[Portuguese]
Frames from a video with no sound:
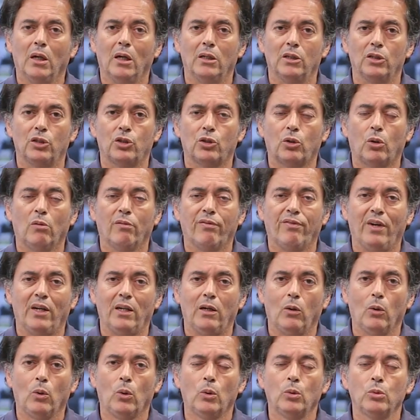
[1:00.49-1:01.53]
A gente confere
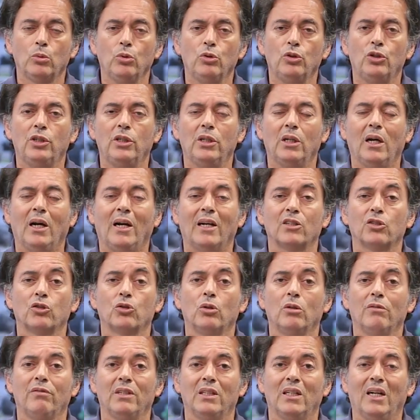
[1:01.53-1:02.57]
ao longo do dia as
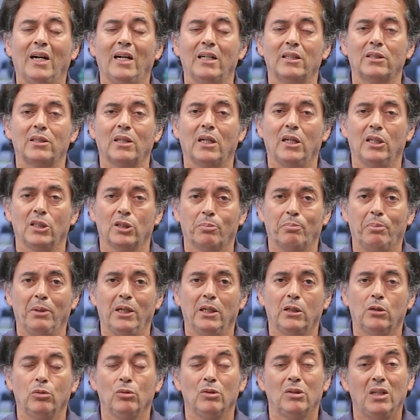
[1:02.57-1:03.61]
novidades a
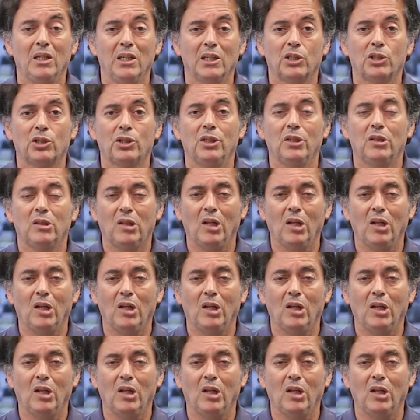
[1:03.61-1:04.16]
respeito deste